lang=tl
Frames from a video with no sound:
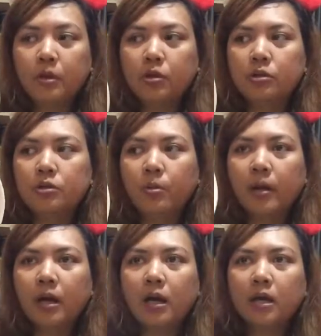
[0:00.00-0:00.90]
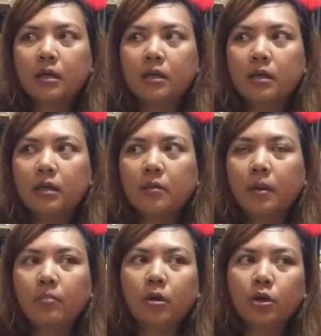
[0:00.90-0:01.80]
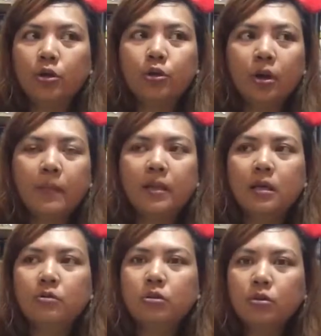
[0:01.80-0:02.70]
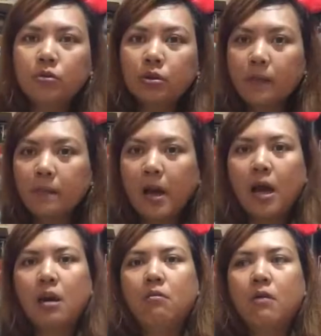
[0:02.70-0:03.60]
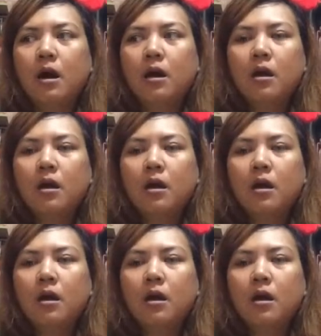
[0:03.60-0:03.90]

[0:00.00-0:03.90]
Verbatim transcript: Yun. So, parang I remember yun yung napanalunan ko ng pangalawa.